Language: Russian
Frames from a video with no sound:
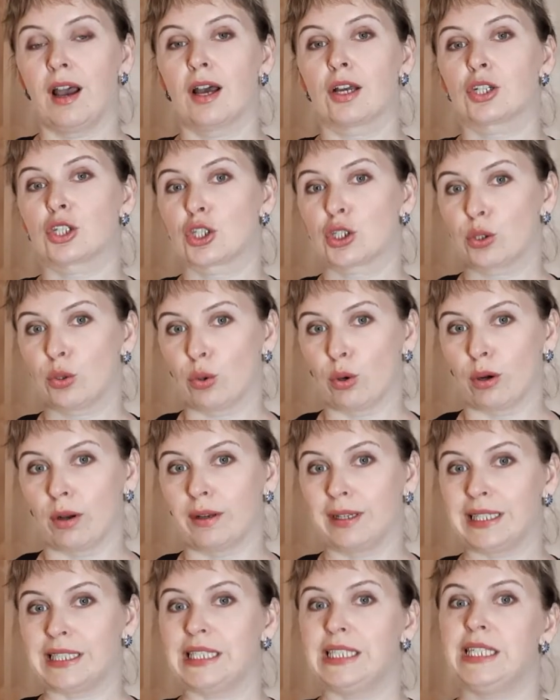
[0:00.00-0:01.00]
что
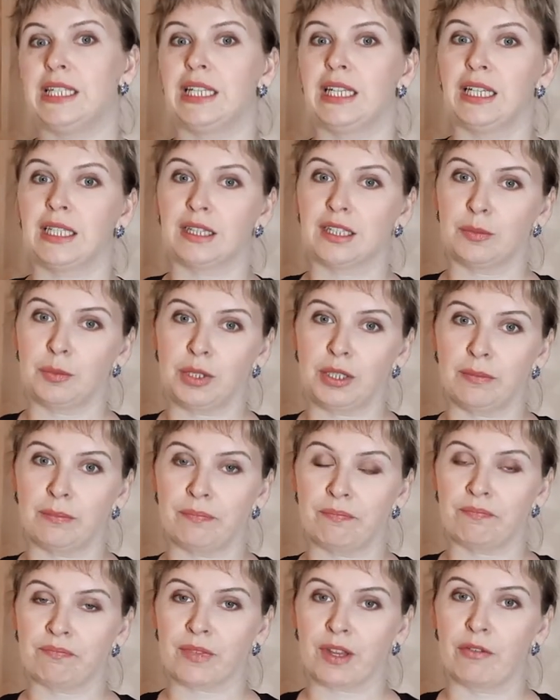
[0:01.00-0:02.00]
диетами
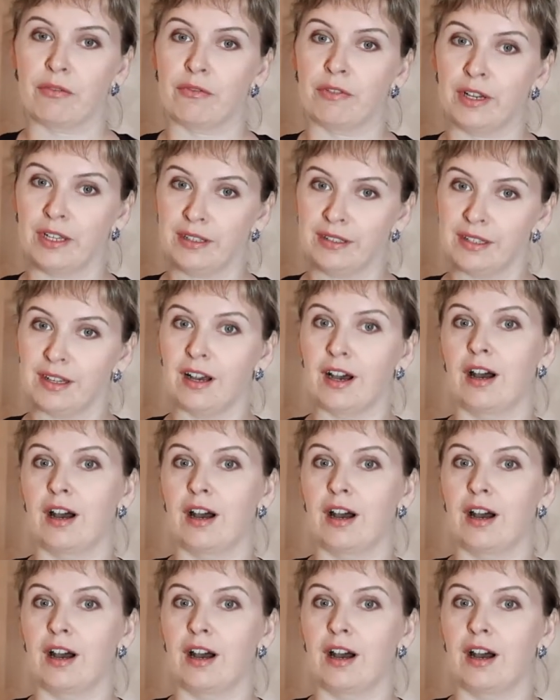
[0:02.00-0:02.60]
вы